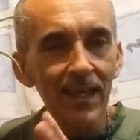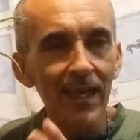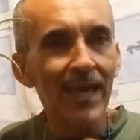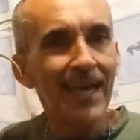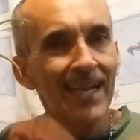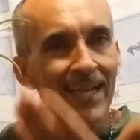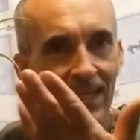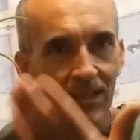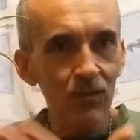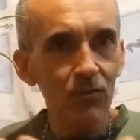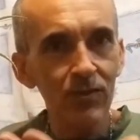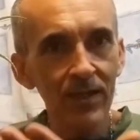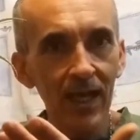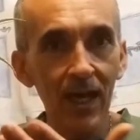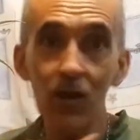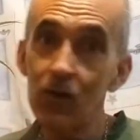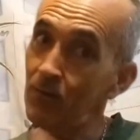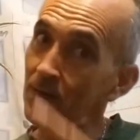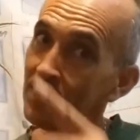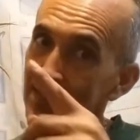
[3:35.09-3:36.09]
é
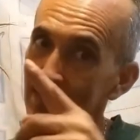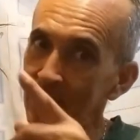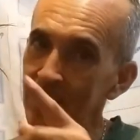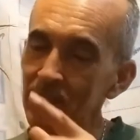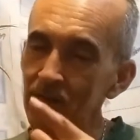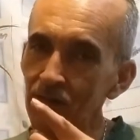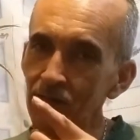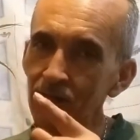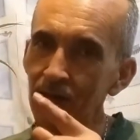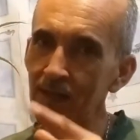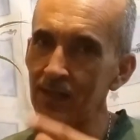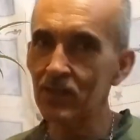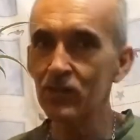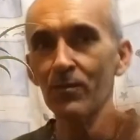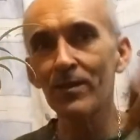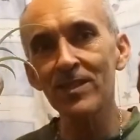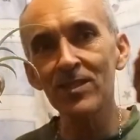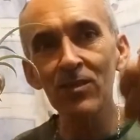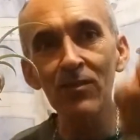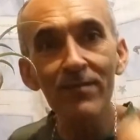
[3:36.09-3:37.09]
natural, mas é de enfeite,
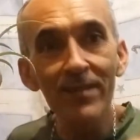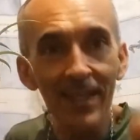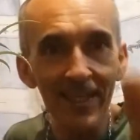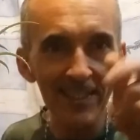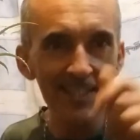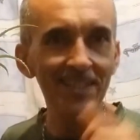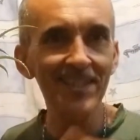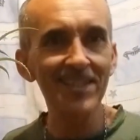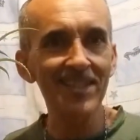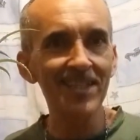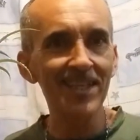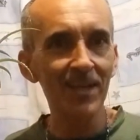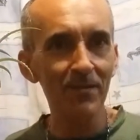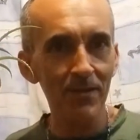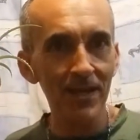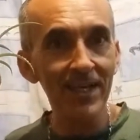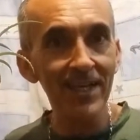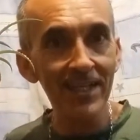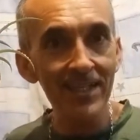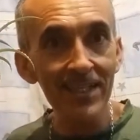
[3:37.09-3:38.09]
mas não deixa de ser
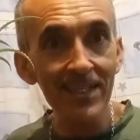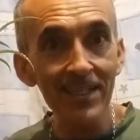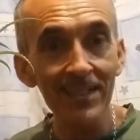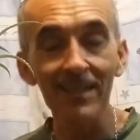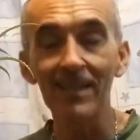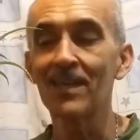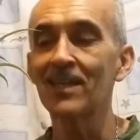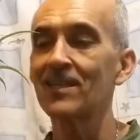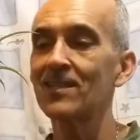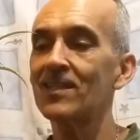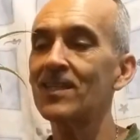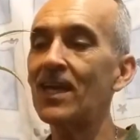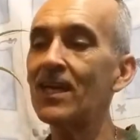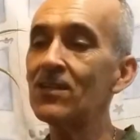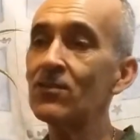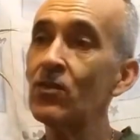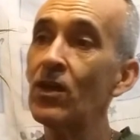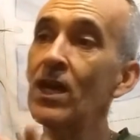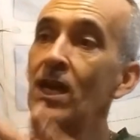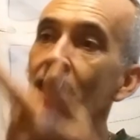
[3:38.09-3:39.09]
abacaxi,
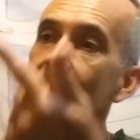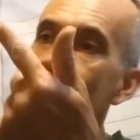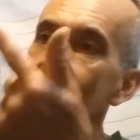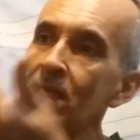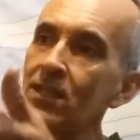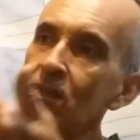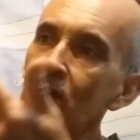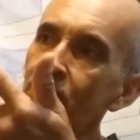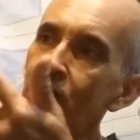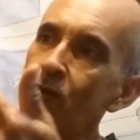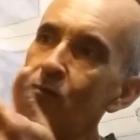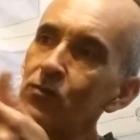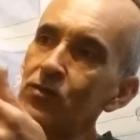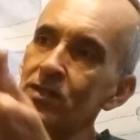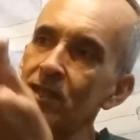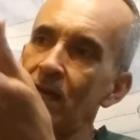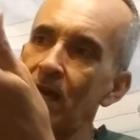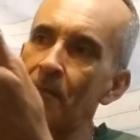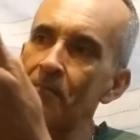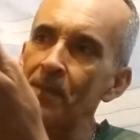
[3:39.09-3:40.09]
certo? Então vamos
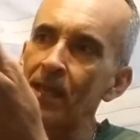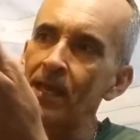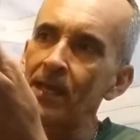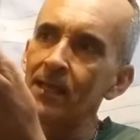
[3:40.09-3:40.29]
lá.